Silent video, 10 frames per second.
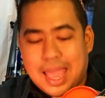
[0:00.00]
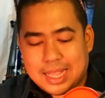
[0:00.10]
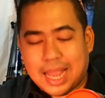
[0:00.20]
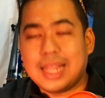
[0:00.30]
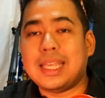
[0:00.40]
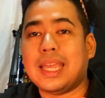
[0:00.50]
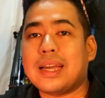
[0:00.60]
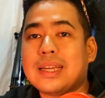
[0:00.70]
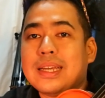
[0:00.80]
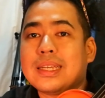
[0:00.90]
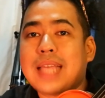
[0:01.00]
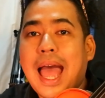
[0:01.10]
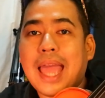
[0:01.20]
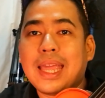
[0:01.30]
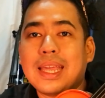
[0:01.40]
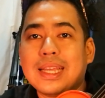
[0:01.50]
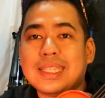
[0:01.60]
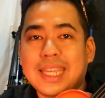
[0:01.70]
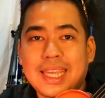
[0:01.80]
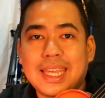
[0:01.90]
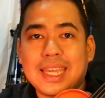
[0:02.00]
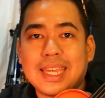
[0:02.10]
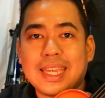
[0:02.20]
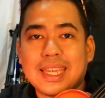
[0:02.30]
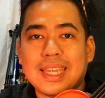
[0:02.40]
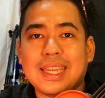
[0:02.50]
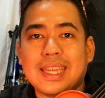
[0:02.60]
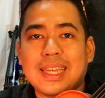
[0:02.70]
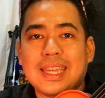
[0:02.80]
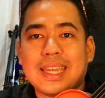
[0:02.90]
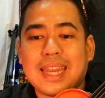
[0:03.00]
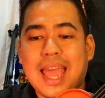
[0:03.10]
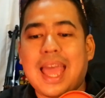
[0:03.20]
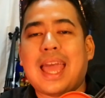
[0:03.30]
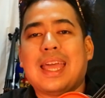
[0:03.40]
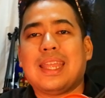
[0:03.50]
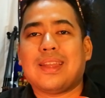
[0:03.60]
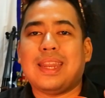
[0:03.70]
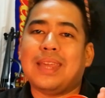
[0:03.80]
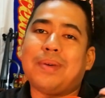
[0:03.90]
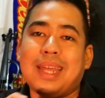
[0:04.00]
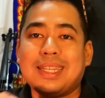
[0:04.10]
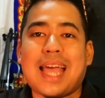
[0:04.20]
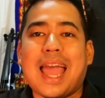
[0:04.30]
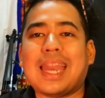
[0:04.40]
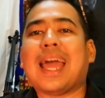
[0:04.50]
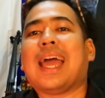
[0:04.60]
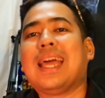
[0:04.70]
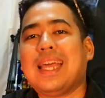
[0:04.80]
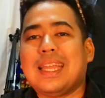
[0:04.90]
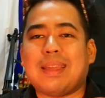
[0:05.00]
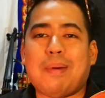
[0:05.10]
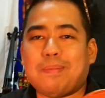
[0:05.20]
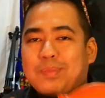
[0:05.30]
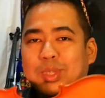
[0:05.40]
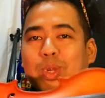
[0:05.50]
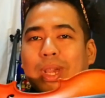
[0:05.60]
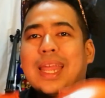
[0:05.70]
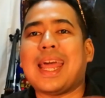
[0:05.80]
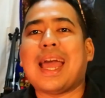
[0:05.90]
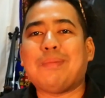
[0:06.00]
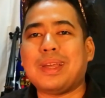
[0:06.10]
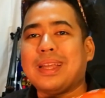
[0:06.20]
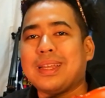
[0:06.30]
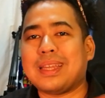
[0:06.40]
สายที่ 4 ก็คือสาย G นะฮะตอนนี้ไม่ตั้งสายนะแต่แบบสดๆเลยนะฮะเพิ่ง